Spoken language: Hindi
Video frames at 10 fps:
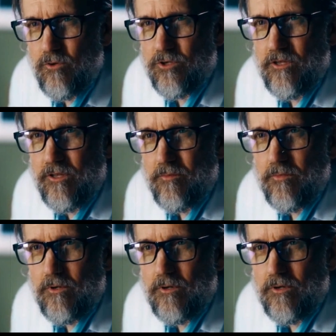उसने
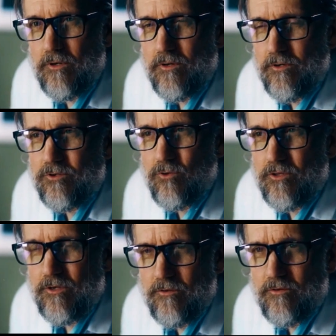अपनी हैरत का
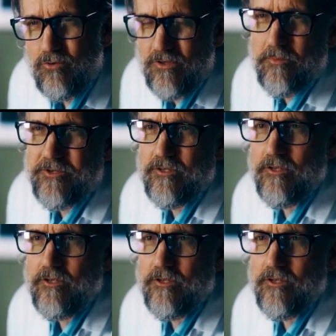इजहार नहीं किया